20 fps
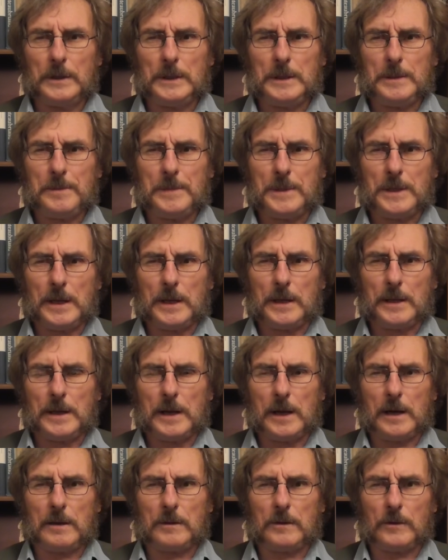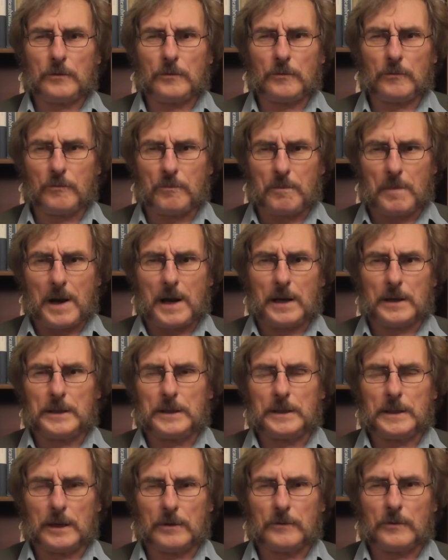imienia, znaczy w
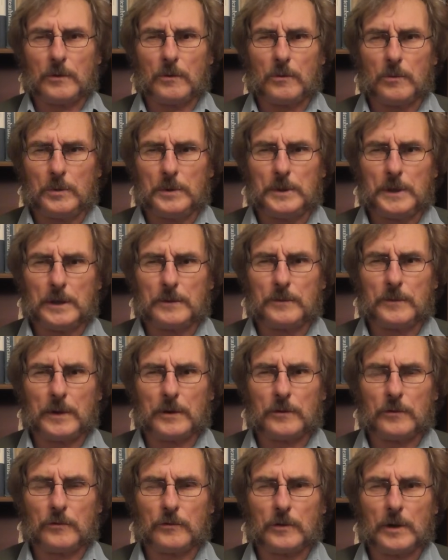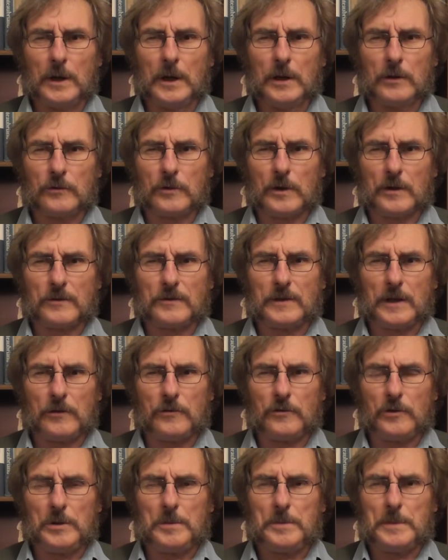magii tak się ogólnie twierdzi, że trzeba
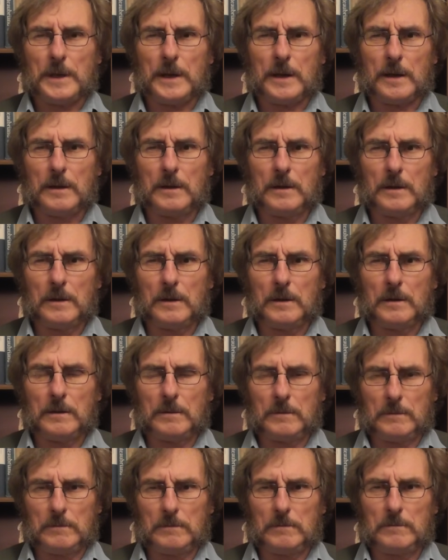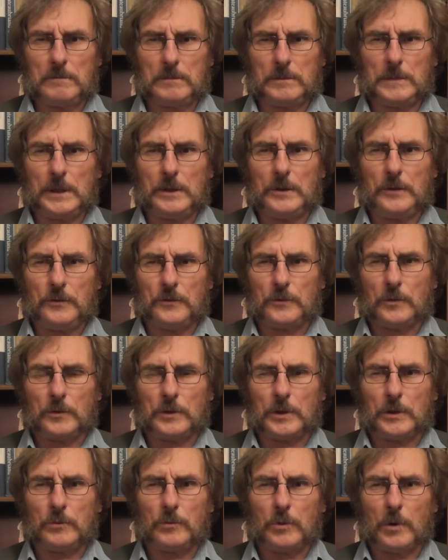znać imię tej
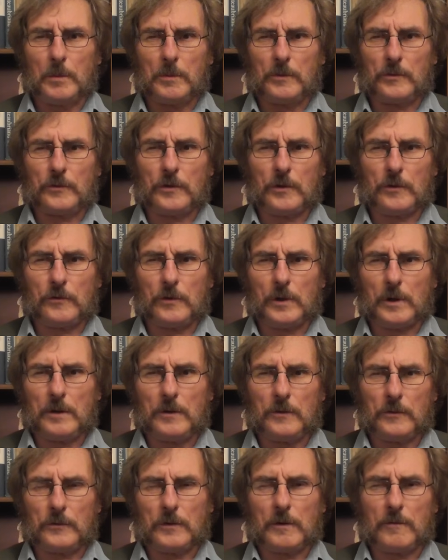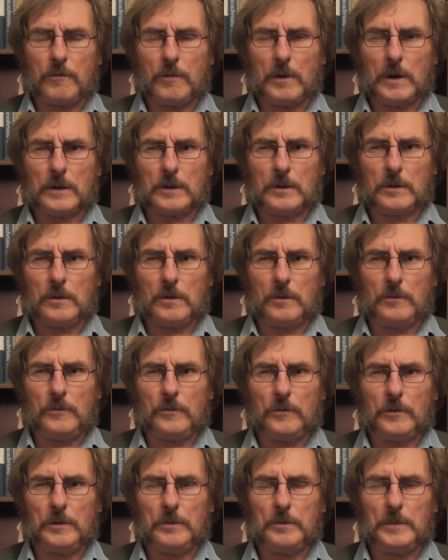istoty, którą chce się
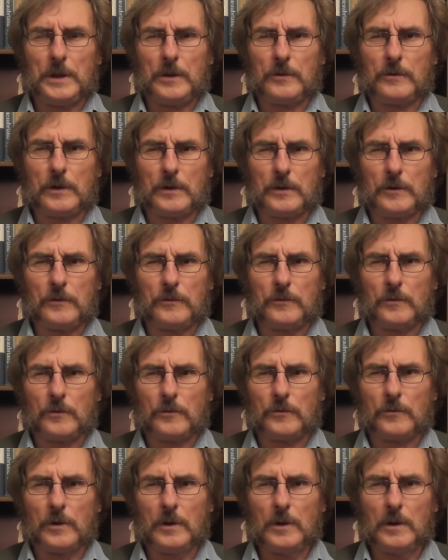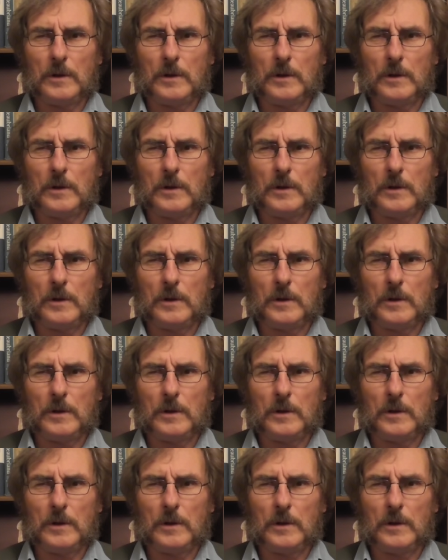zawładnąć i mieć jakieś coś